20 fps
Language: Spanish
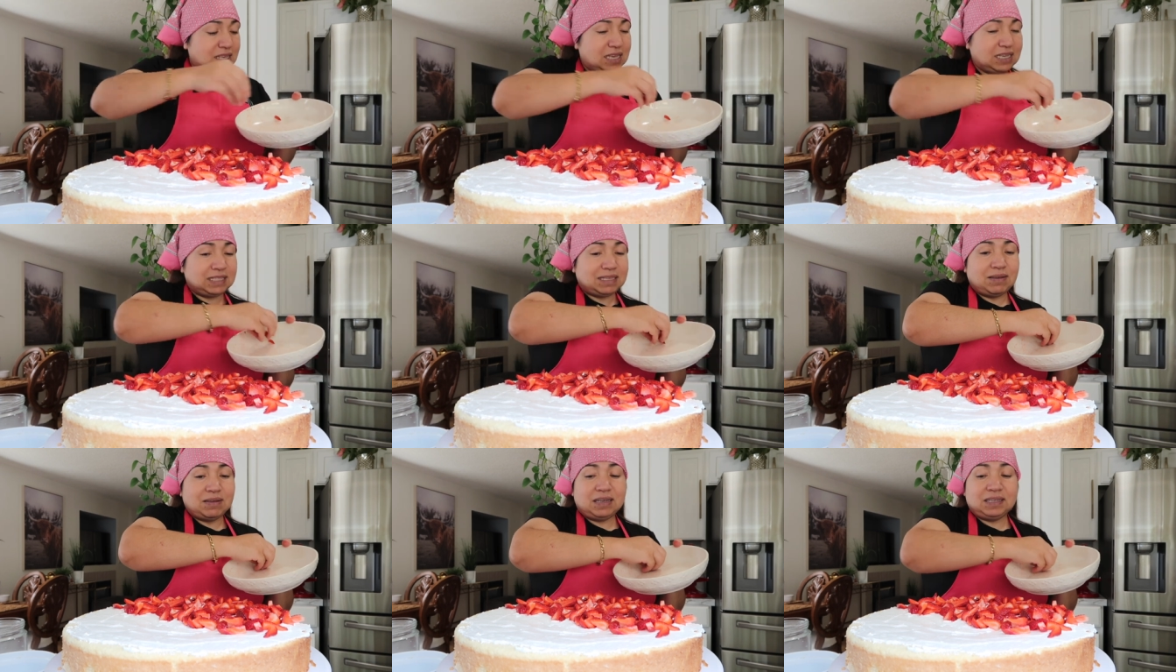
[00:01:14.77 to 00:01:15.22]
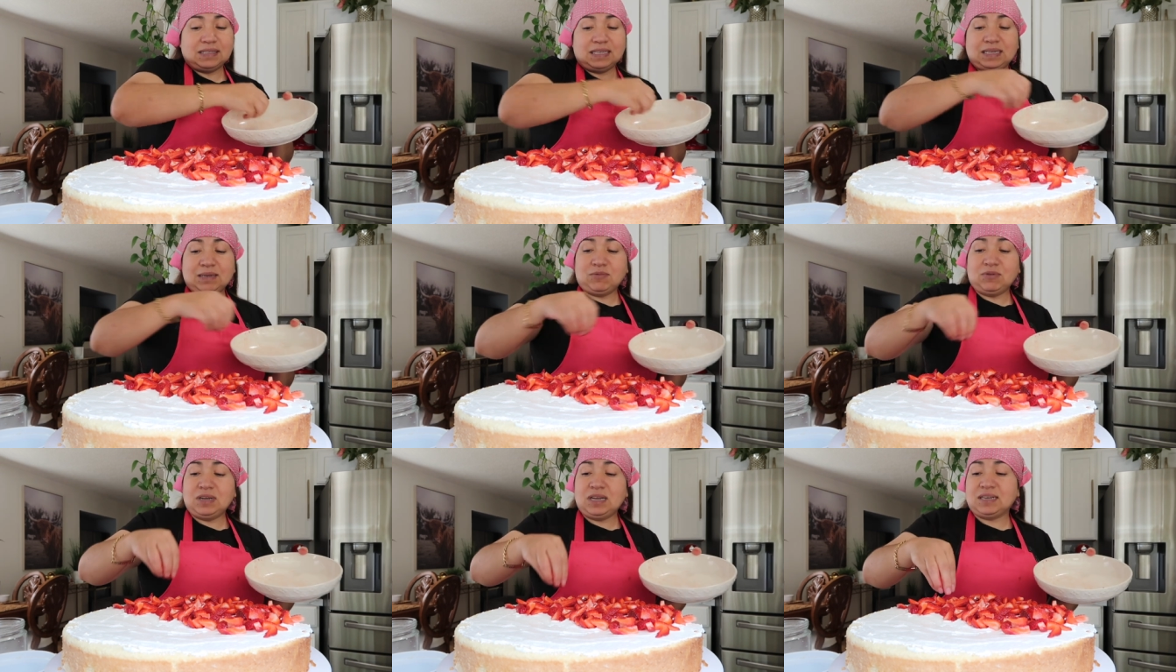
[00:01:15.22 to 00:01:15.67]
Ya saben que
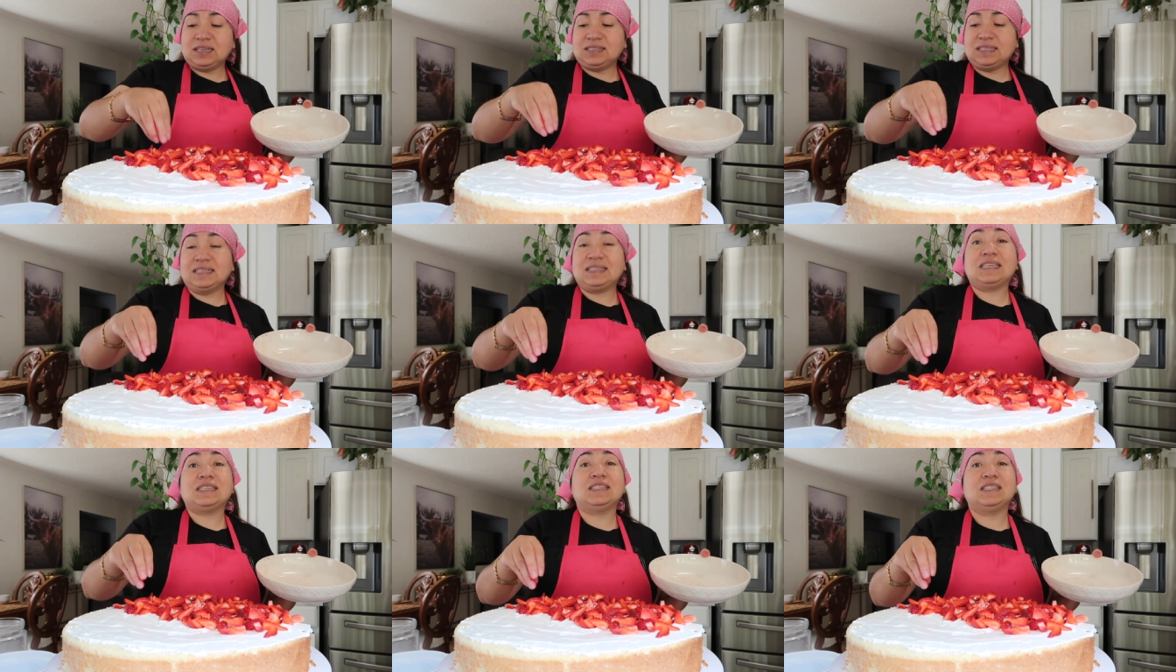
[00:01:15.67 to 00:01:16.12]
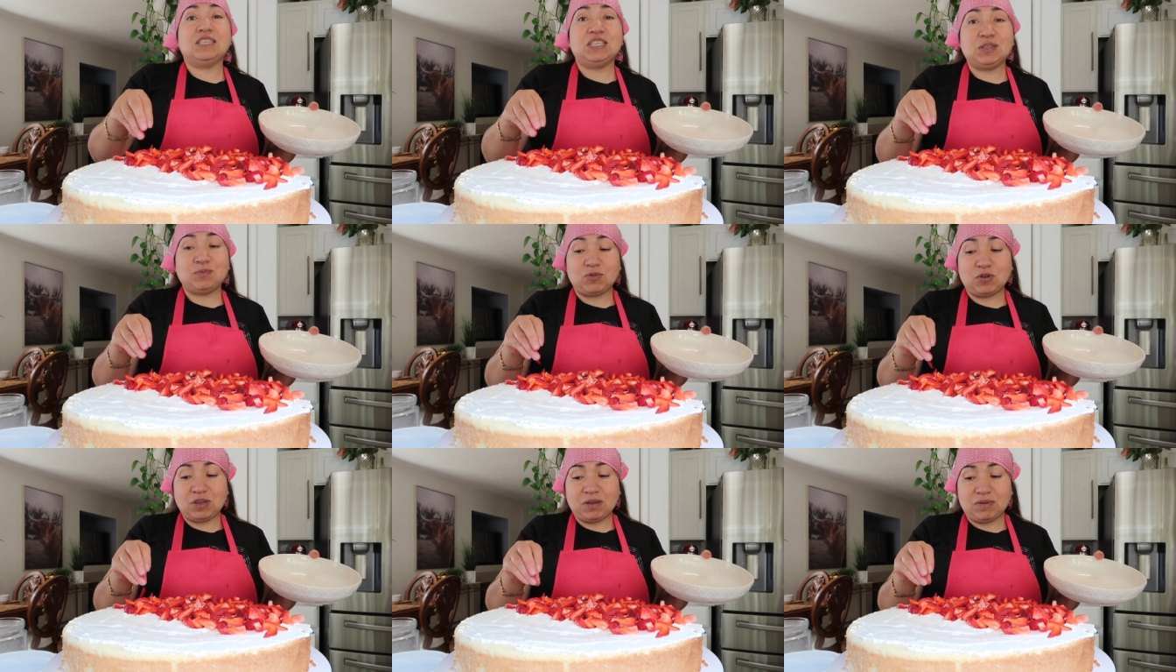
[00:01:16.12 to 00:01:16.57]
tenemos las recetas
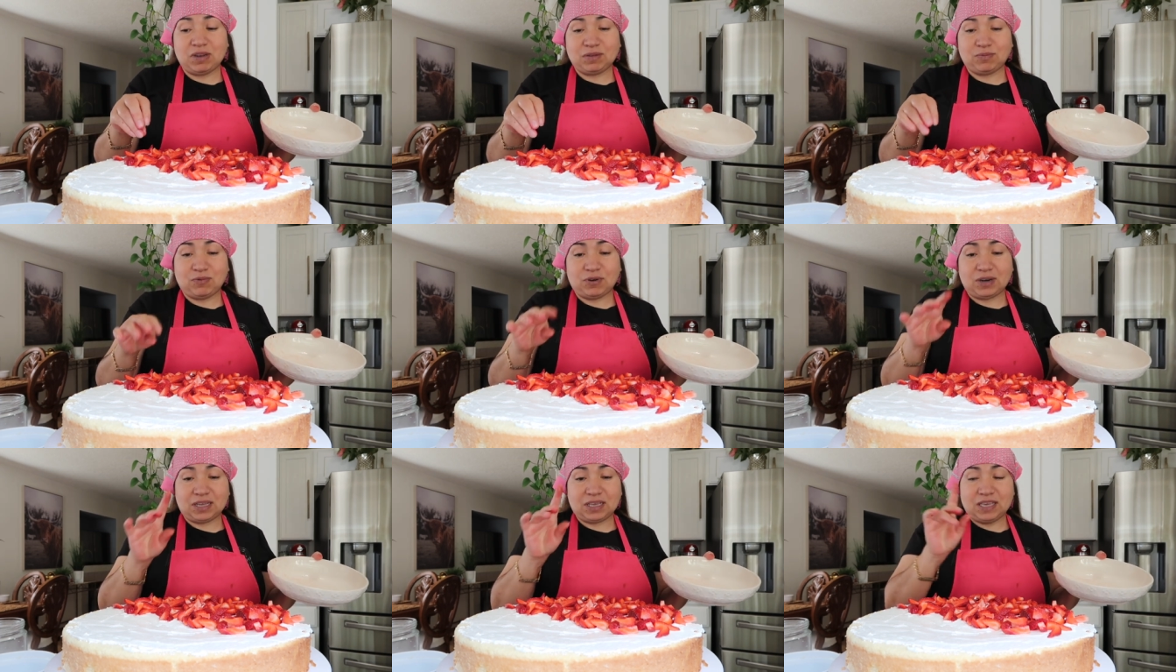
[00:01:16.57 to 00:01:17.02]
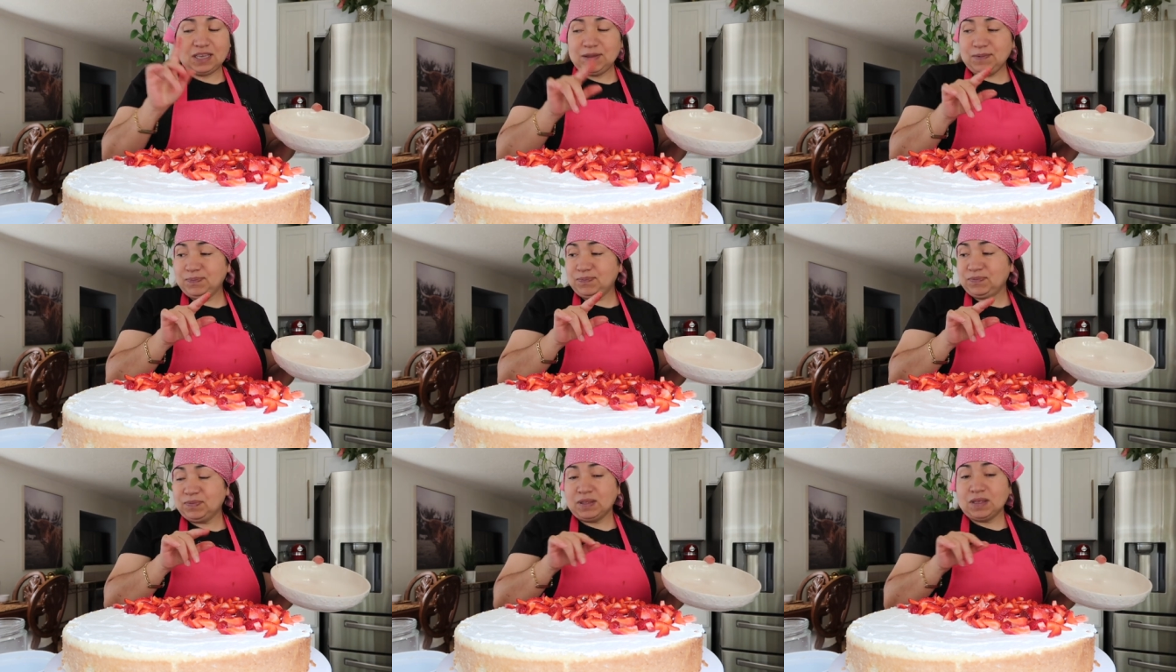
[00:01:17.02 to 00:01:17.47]
disponibles por aquí.